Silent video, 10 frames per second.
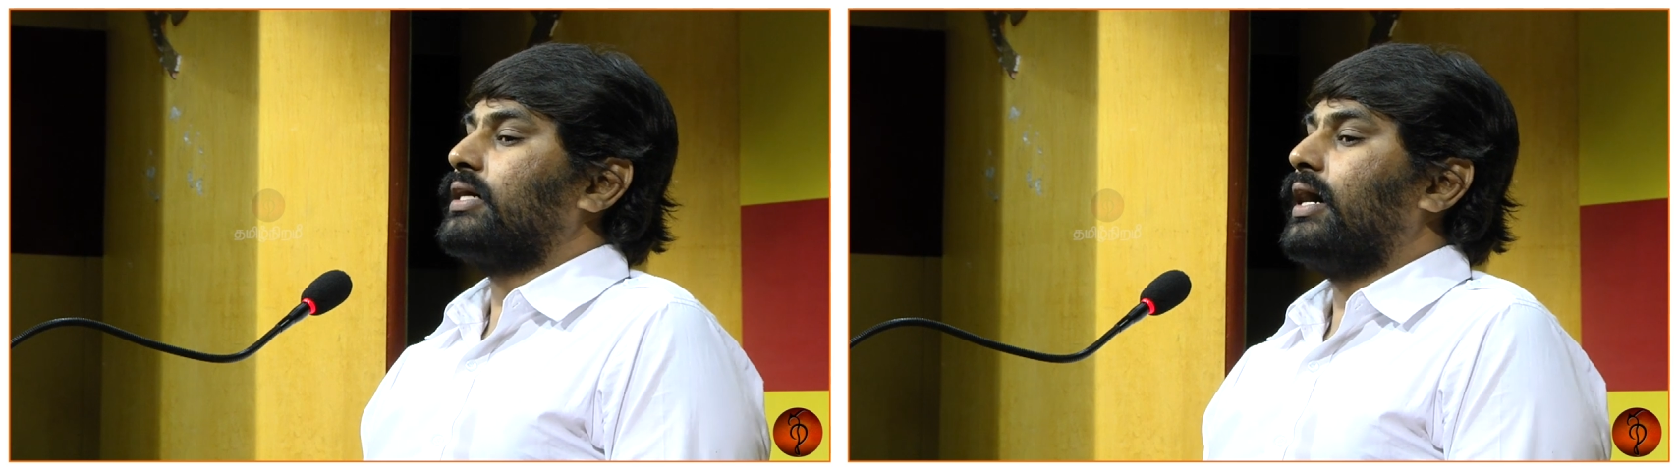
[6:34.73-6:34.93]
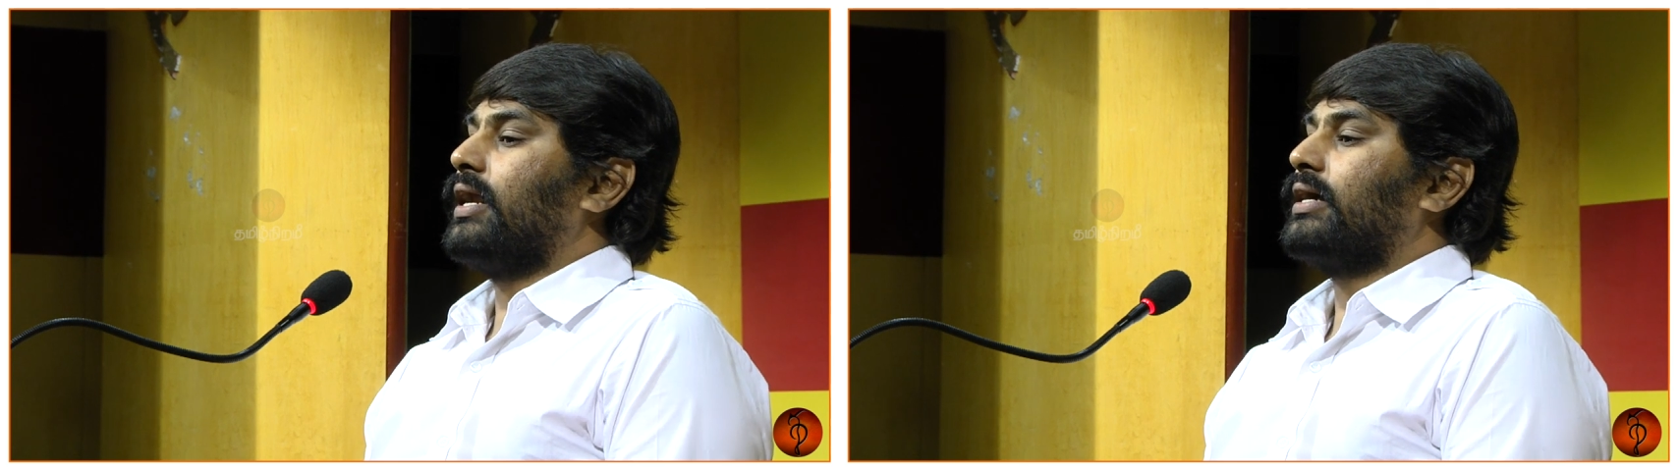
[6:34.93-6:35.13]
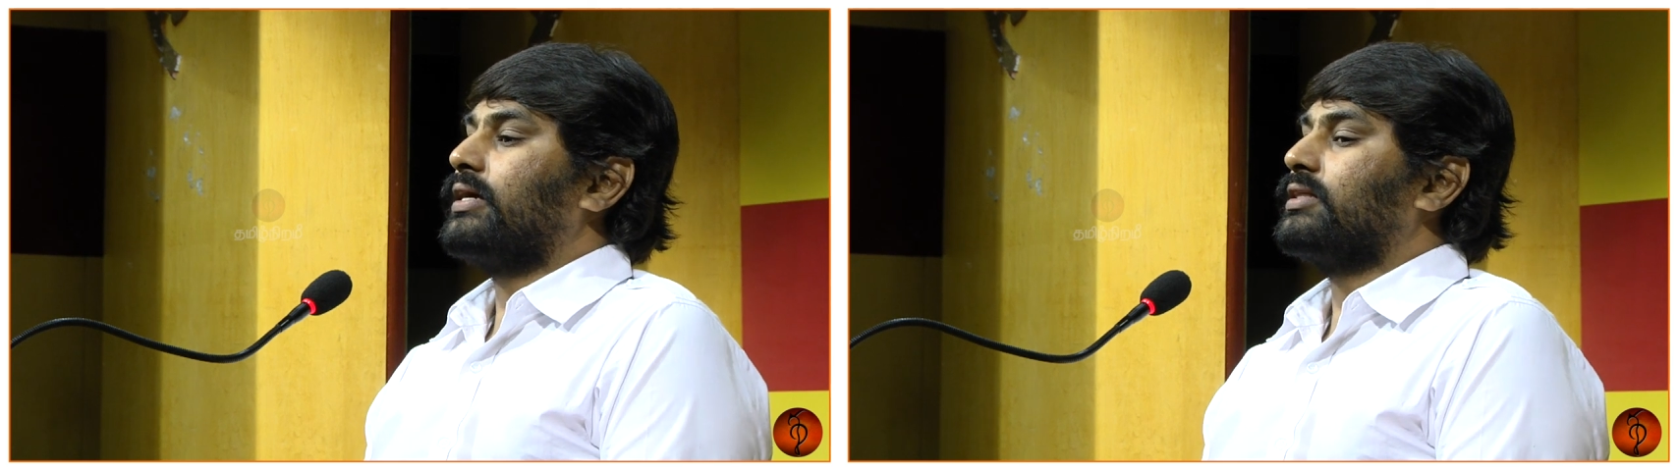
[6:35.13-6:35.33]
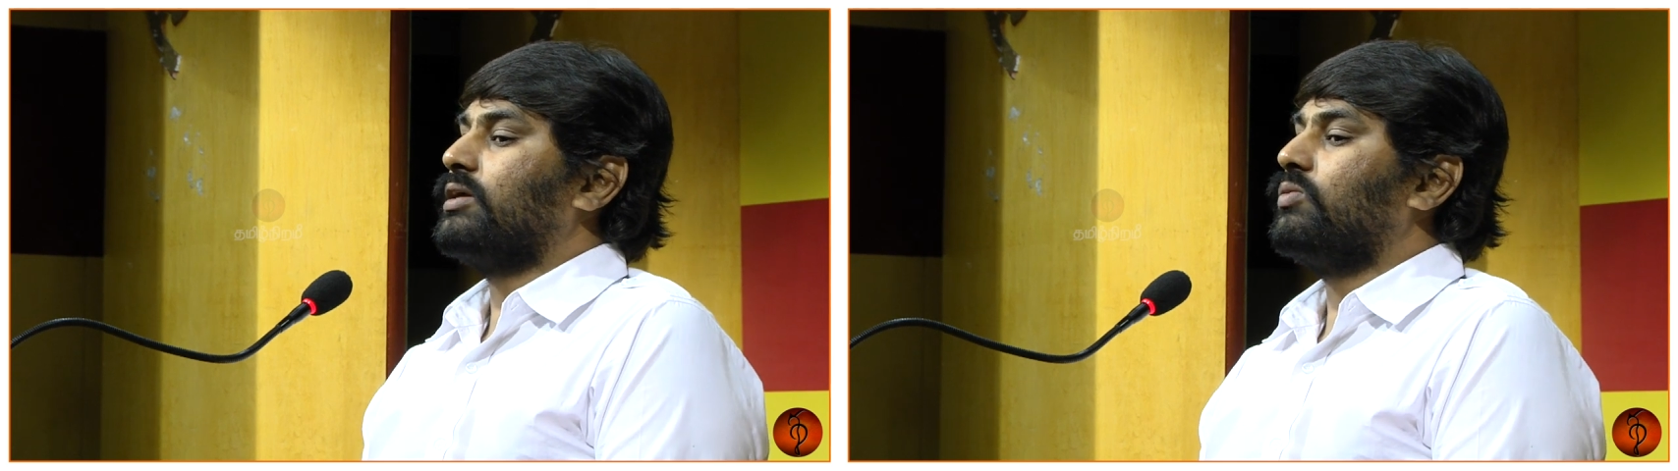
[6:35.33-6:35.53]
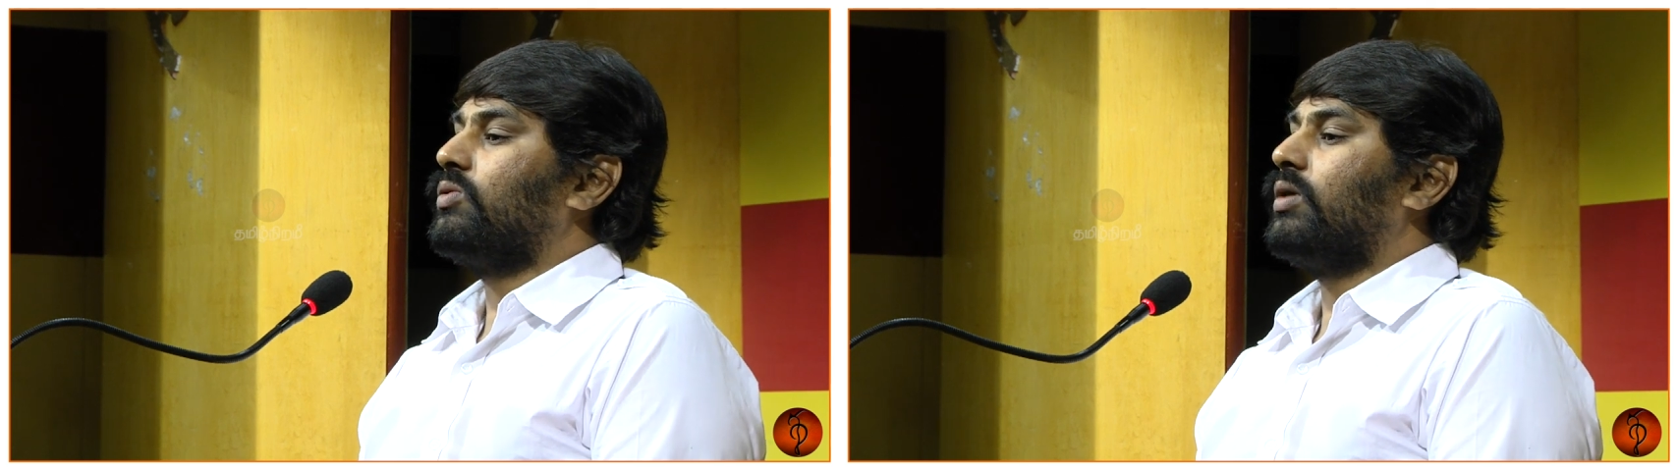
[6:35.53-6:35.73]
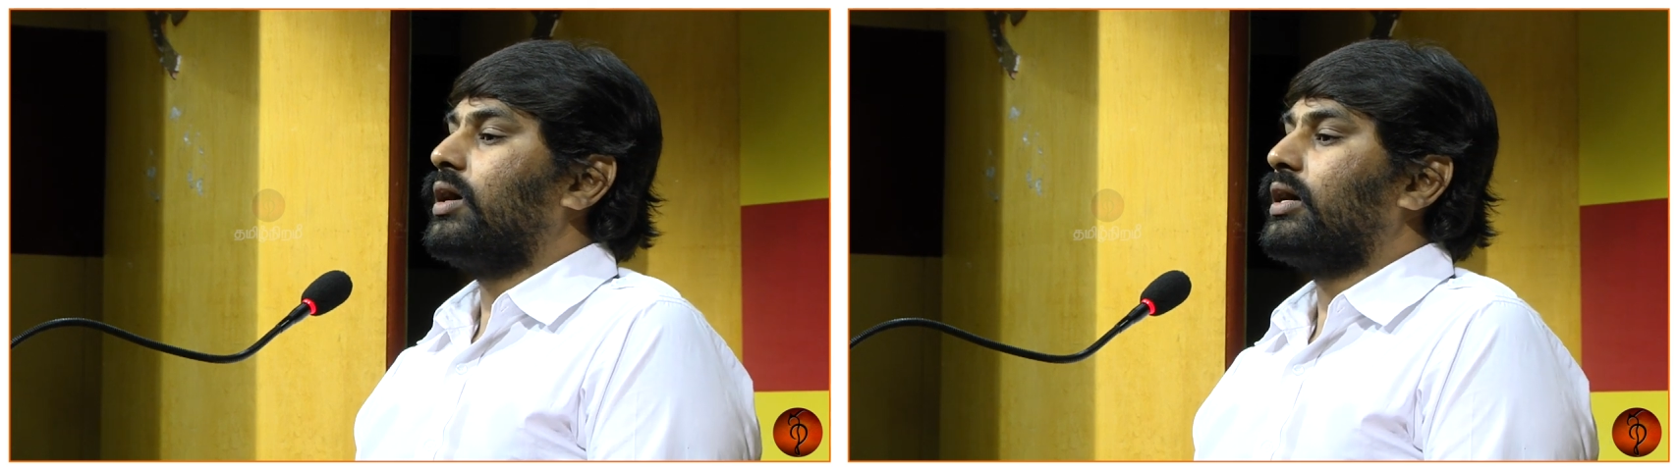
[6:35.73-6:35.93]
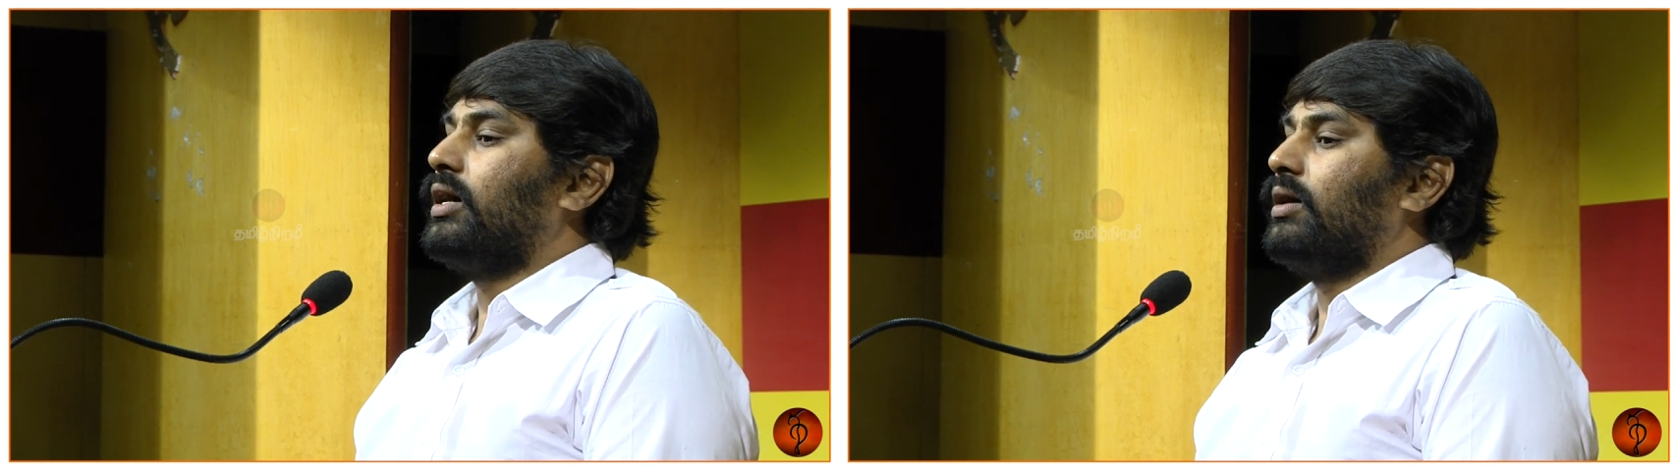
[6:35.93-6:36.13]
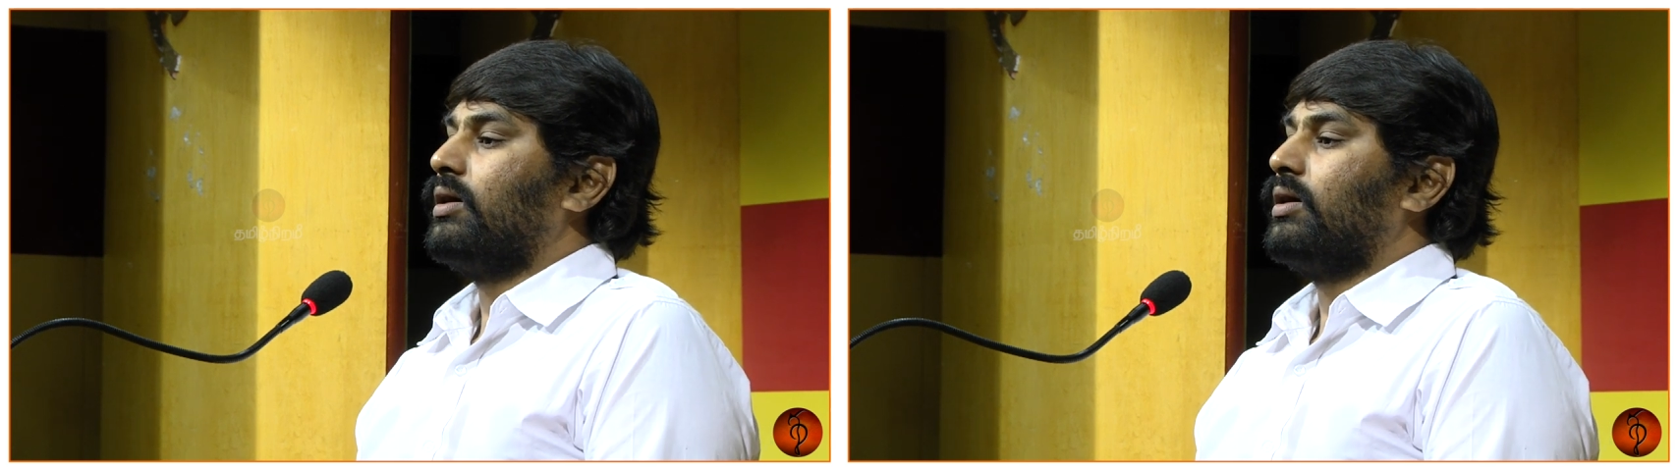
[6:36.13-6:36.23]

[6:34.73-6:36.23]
காலகட்டத்தில் உருவாகிற